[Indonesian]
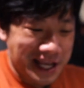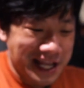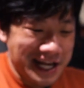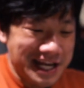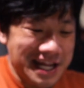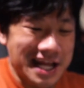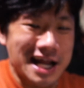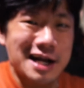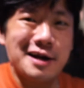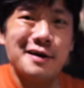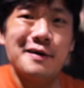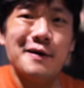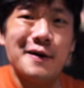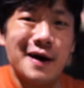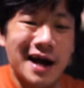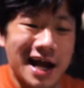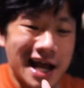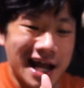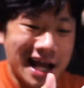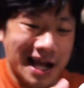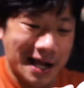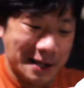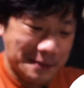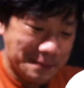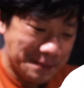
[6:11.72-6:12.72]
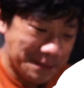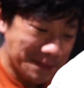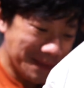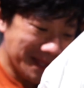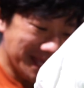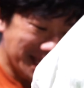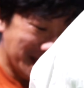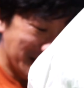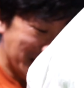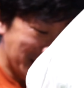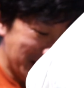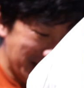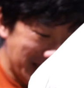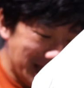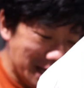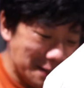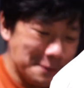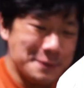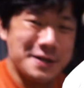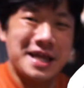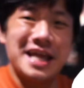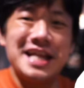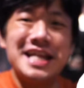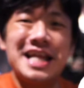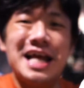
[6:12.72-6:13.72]
beginian doang.
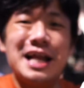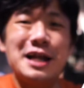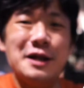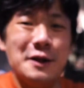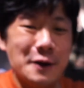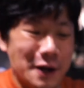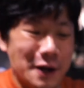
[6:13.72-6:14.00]
Iya, beginian